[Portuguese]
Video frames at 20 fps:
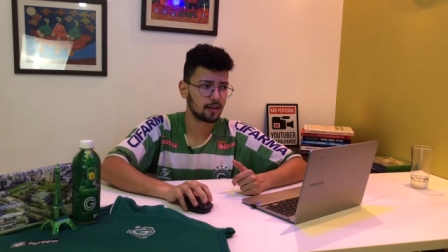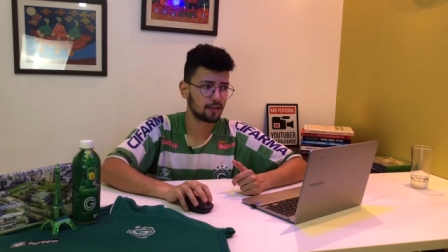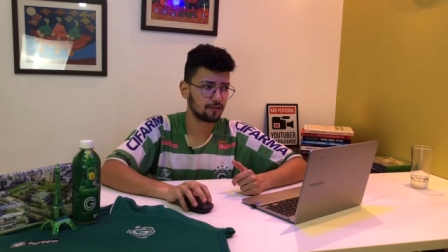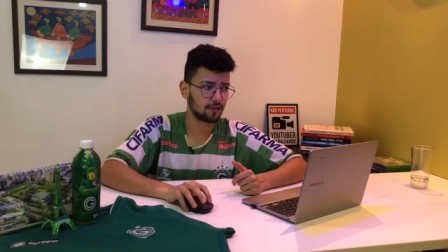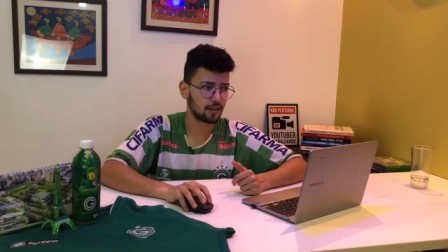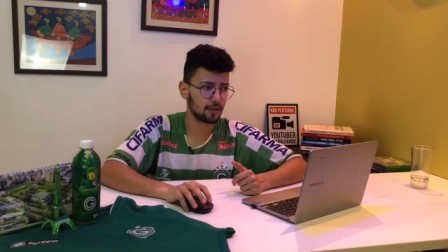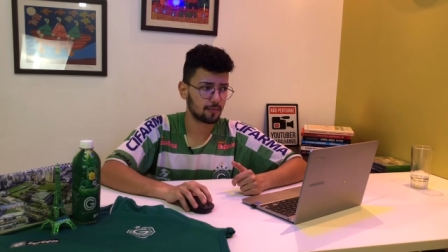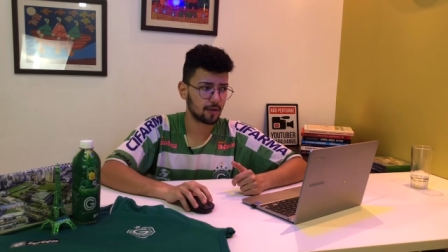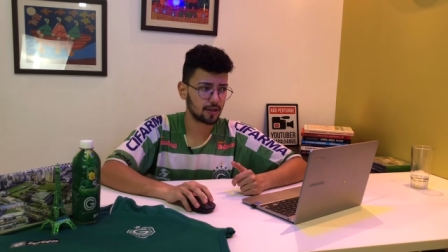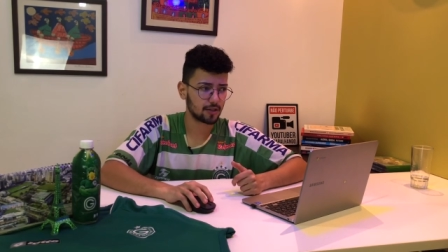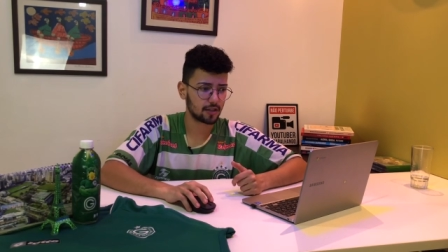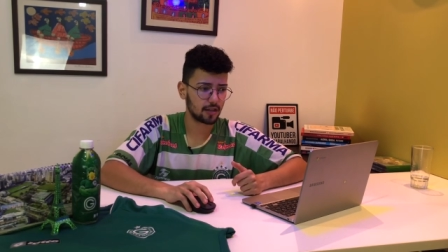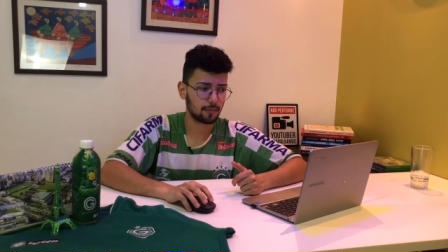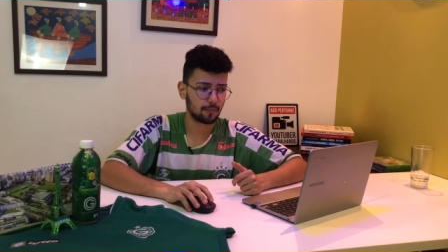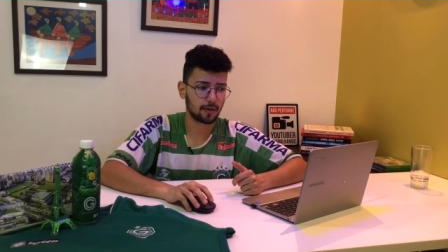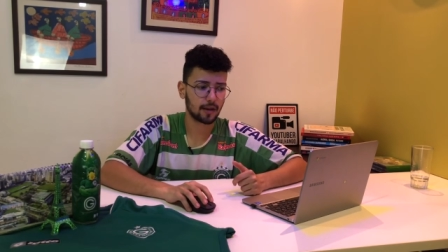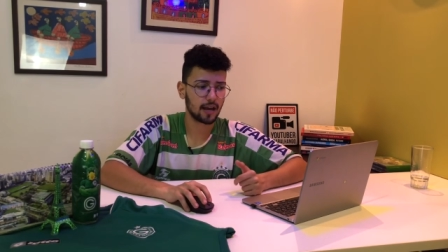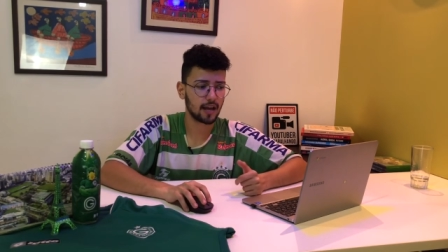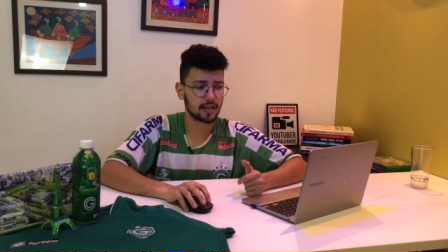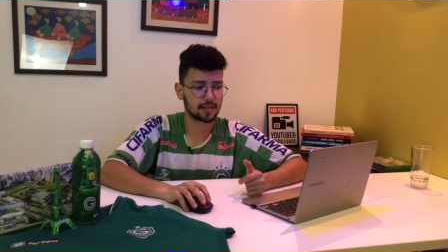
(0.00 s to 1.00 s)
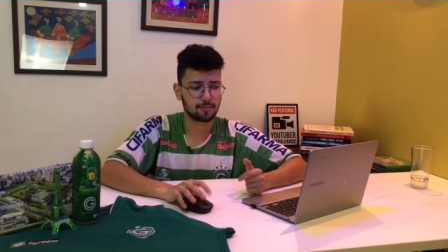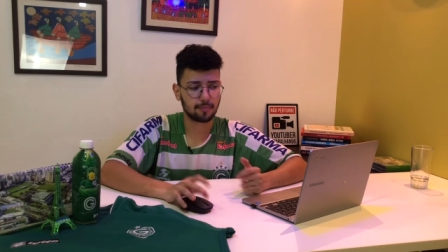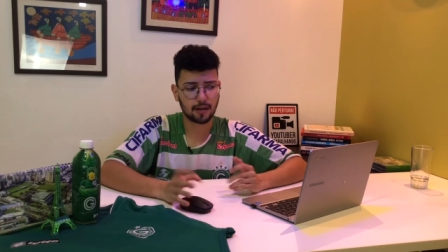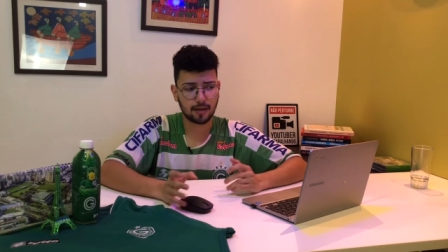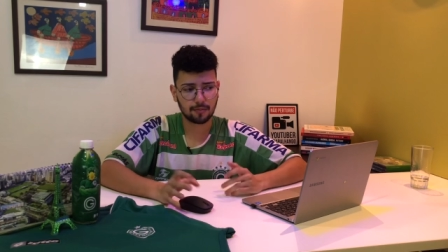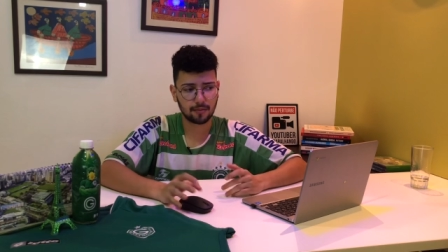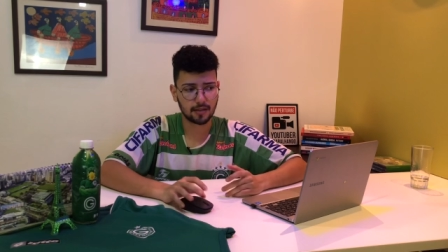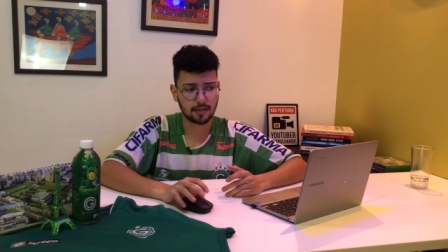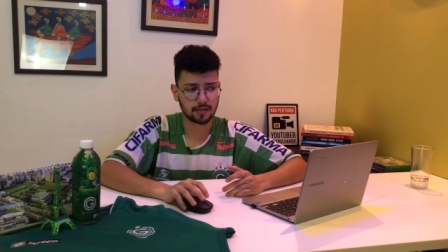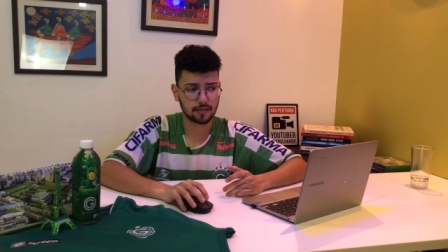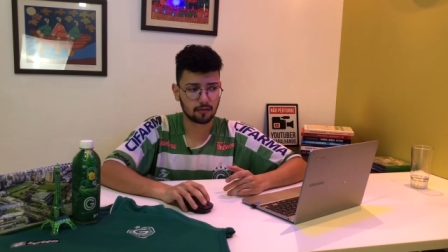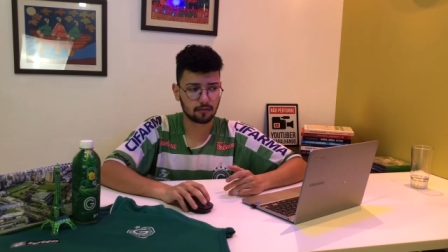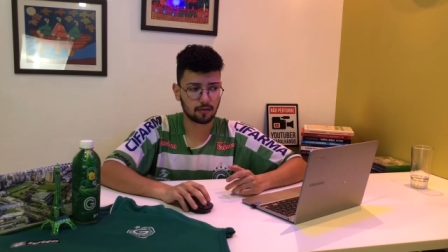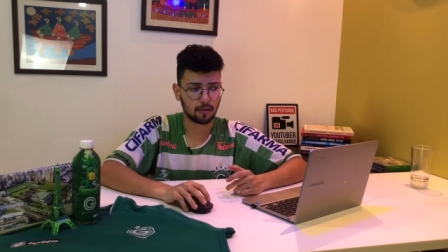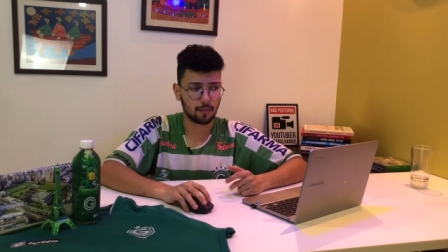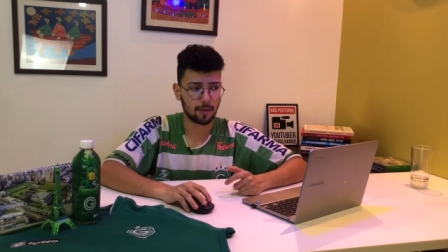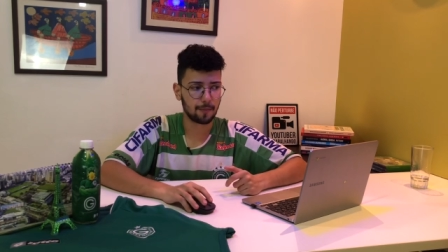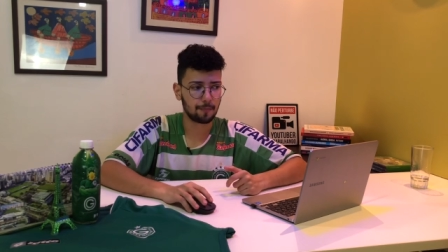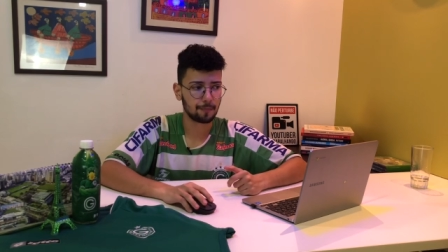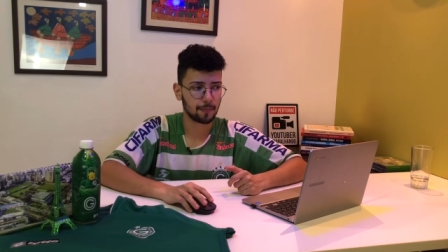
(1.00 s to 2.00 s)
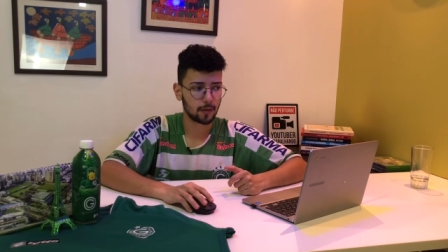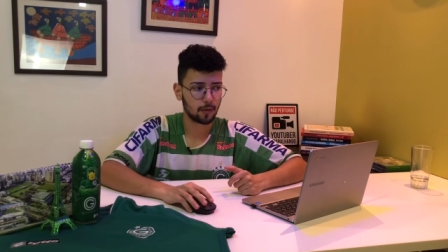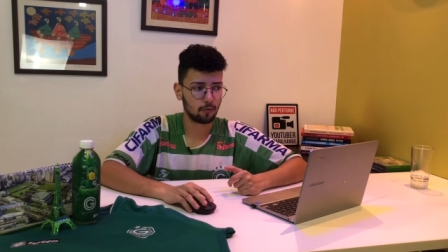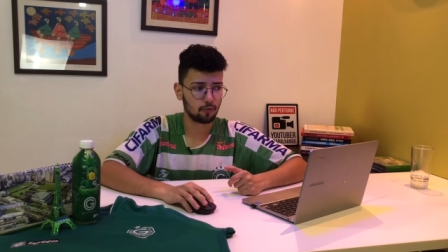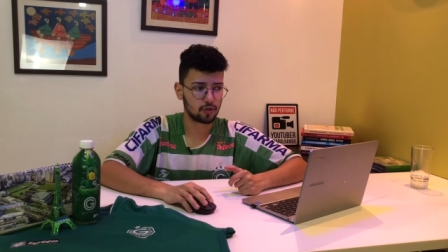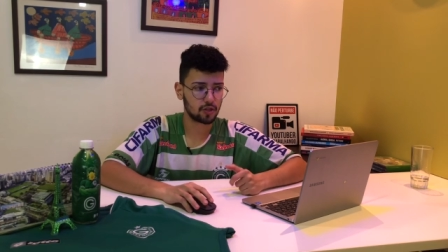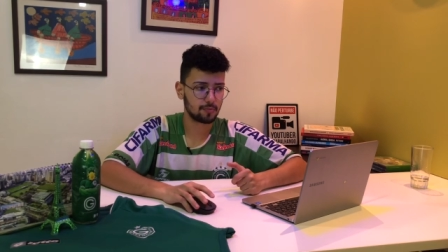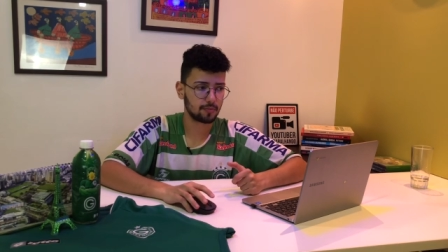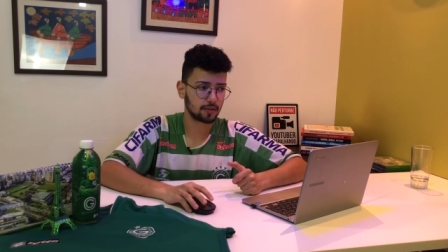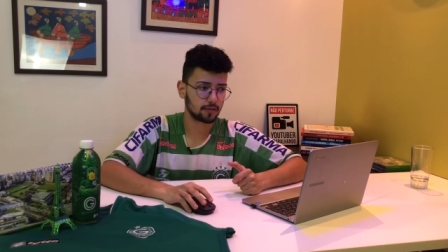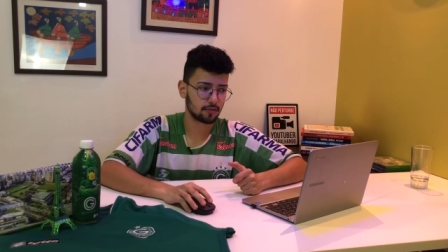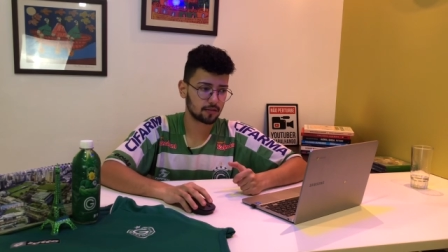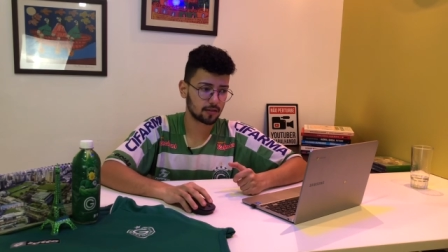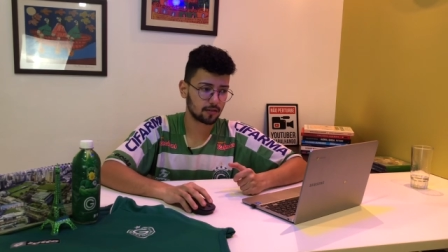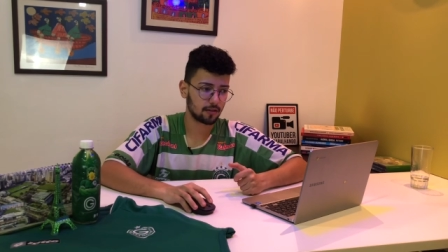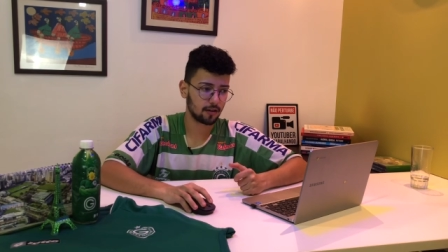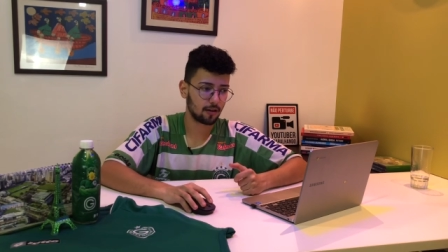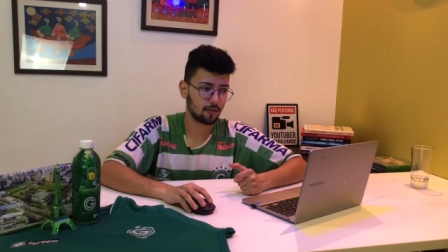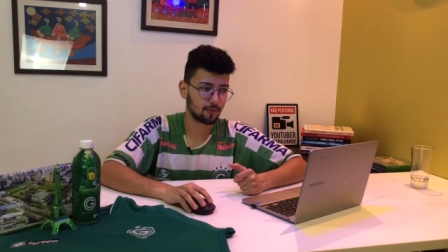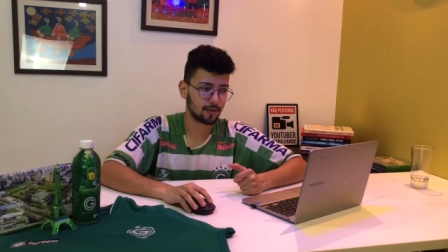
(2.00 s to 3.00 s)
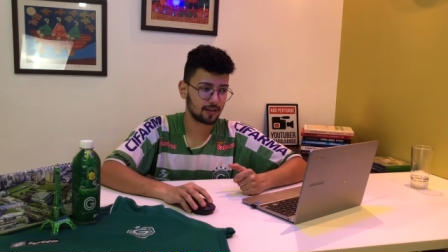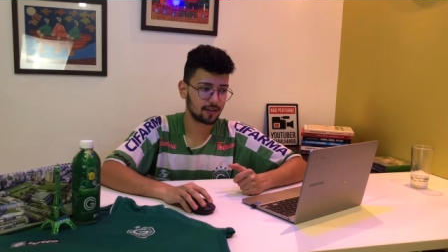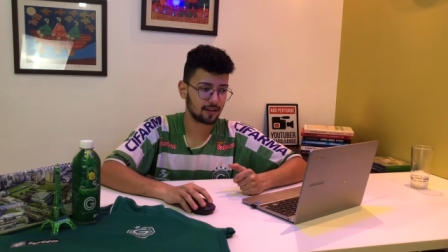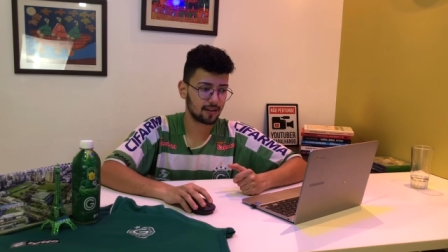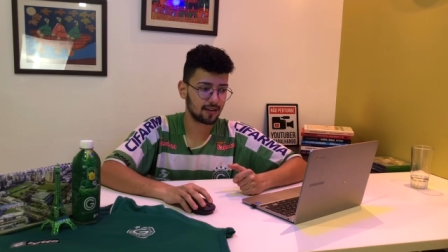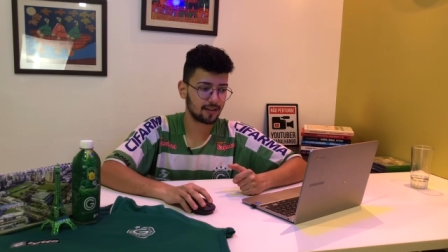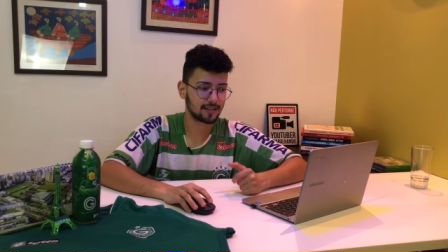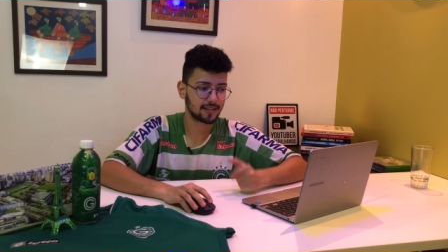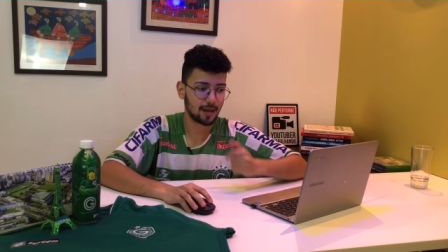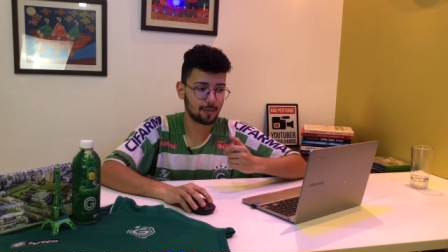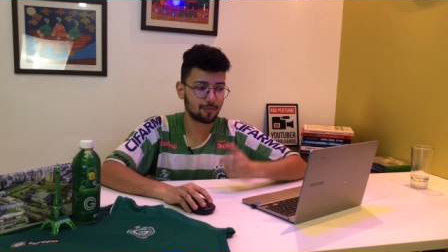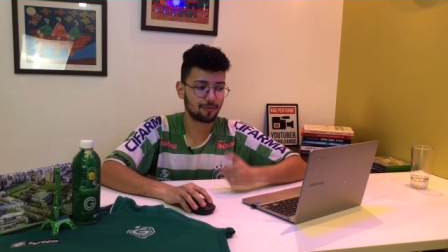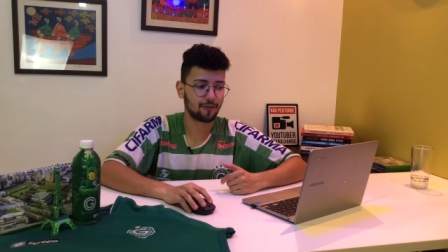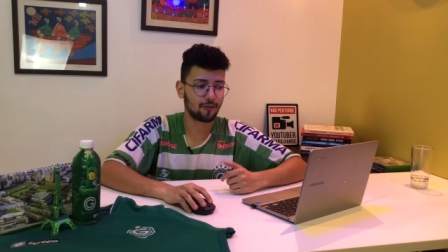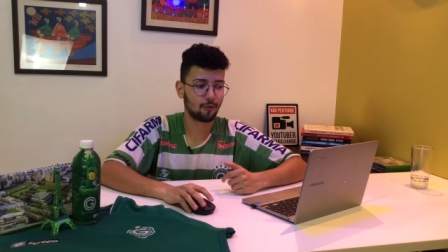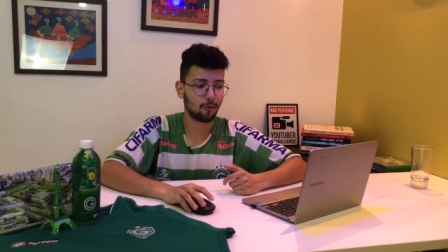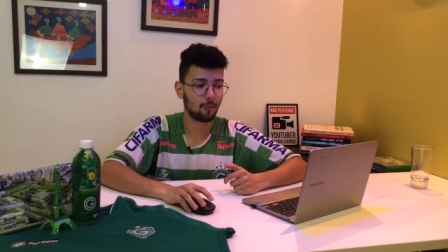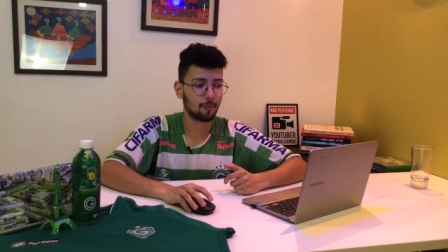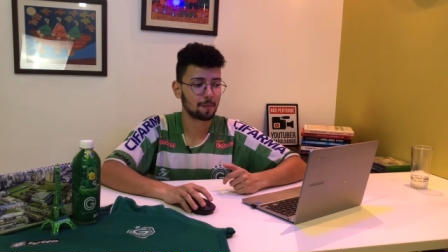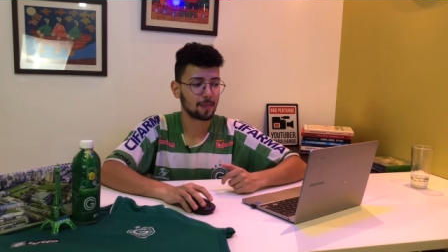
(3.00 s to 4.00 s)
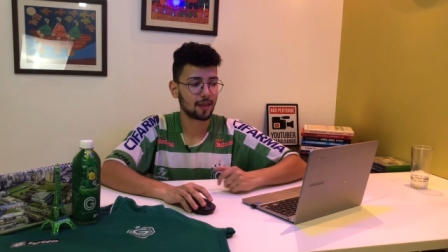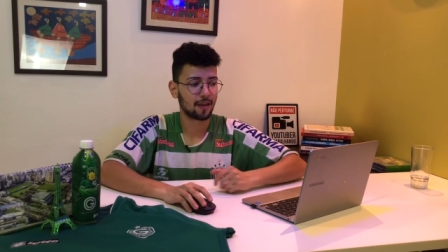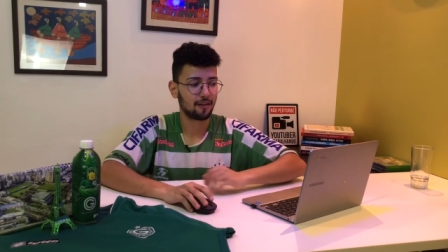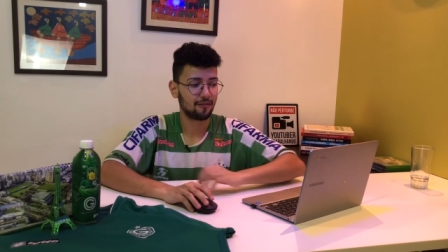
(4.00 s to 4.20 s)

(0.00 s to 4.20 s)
vira e mexe ele aparece, parabenizando também o time, então assim, é algo que, que sempre ficou,